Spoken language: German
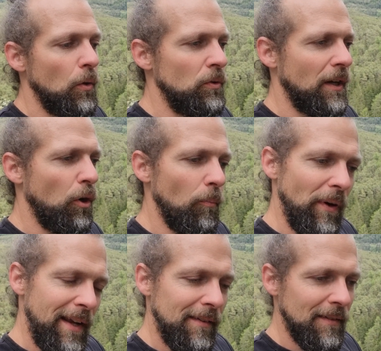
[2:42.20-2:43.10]
Und ein
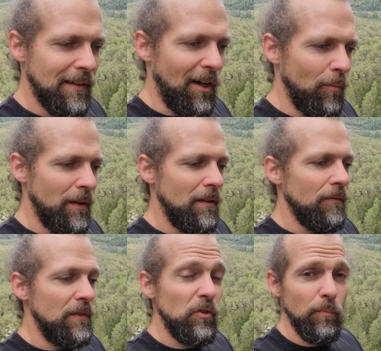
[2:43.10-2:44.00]
komplexes Trauma,
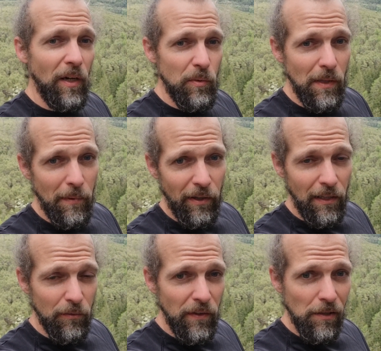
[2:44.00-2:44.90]
wie es zum Beispiel eben auch ein
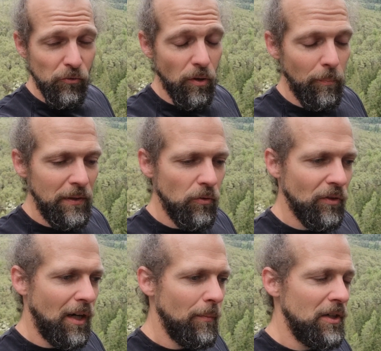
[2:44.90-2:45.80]
Entwicklungs- oder
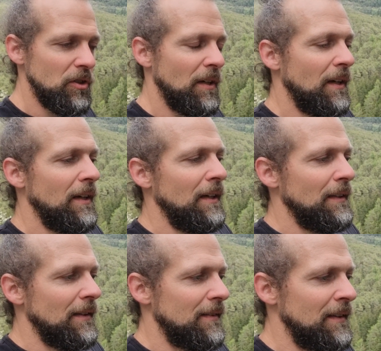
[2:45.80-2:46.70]
Bindungstrauma ist,
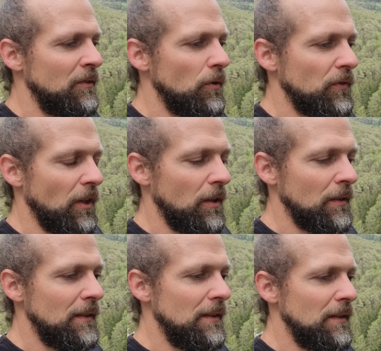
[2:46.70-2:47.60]
das sind oft
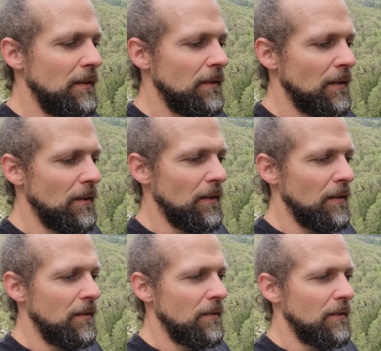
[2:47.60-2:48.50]
Sachen, die
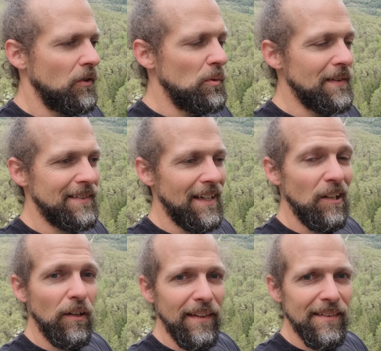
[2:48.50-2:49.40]
äh, über sehr
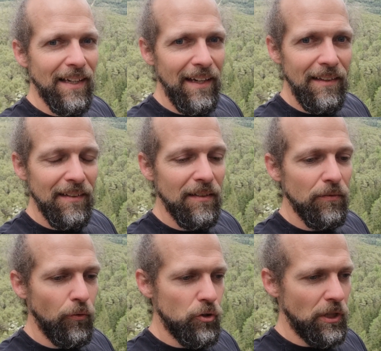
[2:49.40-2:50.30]
lange Zeit
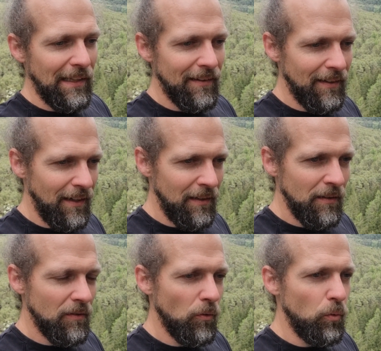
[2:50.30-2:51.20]
vonstatten
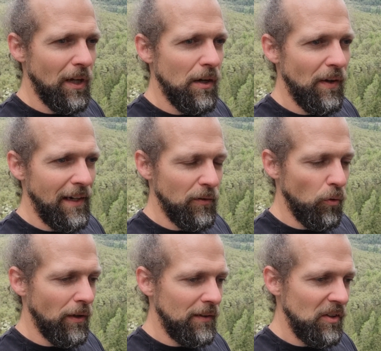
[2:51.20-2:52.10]
gehen oder auf einen
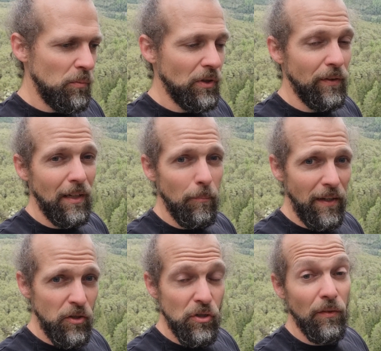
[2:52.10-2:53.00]
Organismus, auf einen
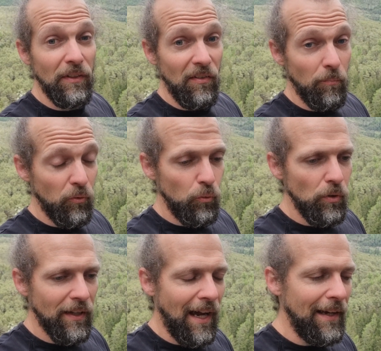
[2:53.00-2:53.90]
Menschen, auf dessen
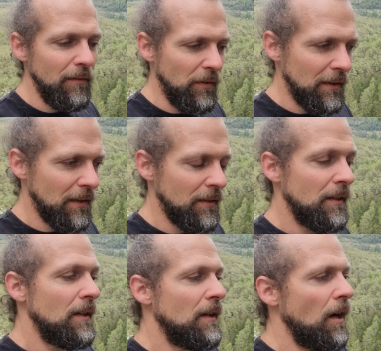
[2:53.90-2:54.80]
Psyche einwirken,
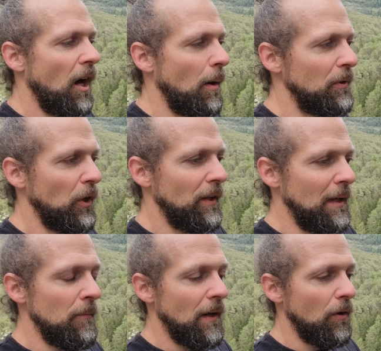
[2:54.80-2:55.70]
aber dann
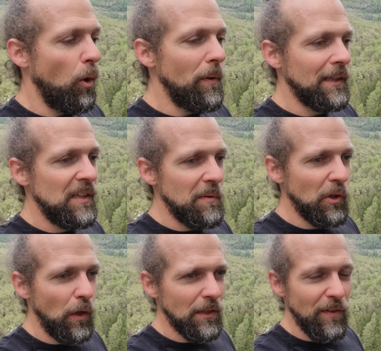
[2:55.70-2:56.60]
eben objektiv
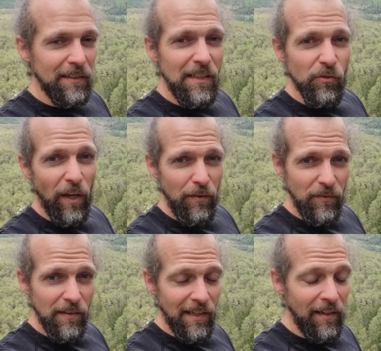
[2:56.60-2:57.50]
betrachtet vielleicht nicht so
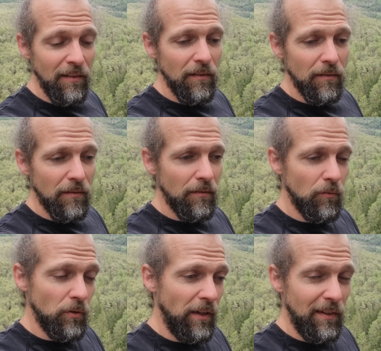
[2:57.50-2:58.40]
heftig sein
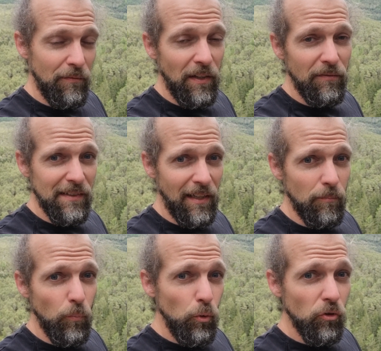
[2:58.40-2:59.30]
oder es heftig sein
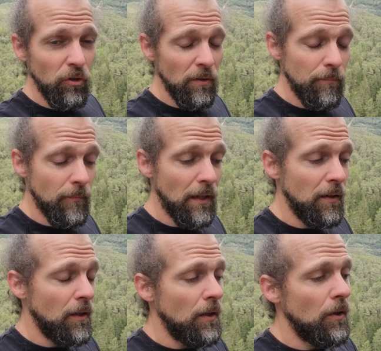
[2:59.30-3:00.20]
müssen.
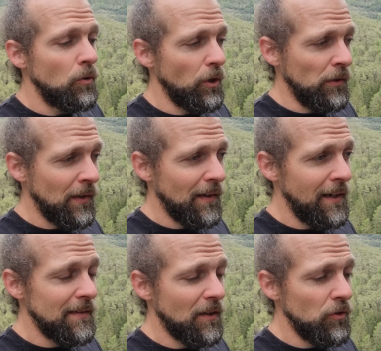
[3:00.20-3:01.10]
Und
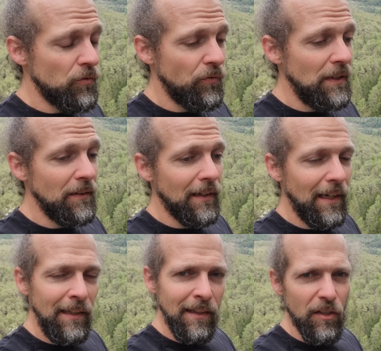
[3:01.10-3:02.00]
andererseits ganz viel in der
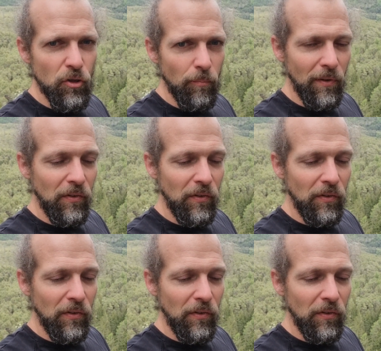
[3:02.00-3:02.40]
Kindheit schon